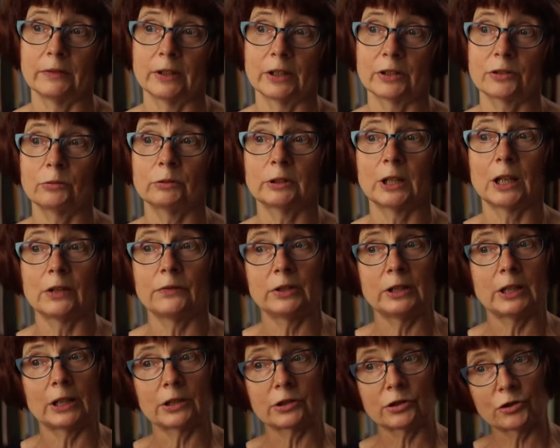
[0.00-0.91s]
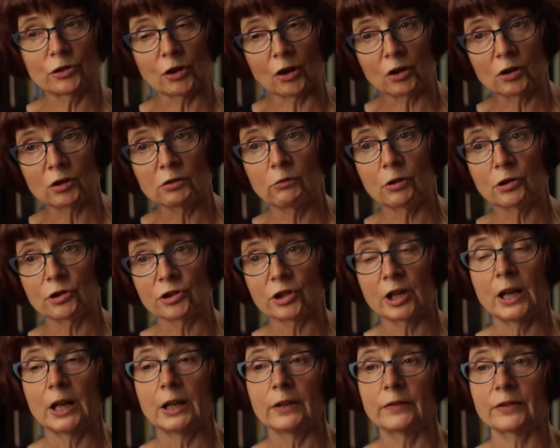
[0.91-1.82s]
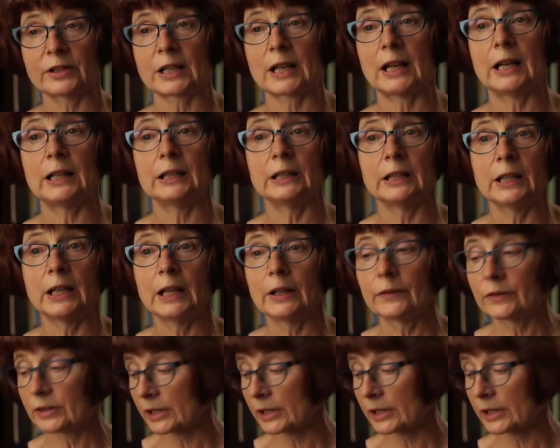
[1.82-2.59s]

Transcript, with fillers: Więc tutaj widać ciągłość w skali, w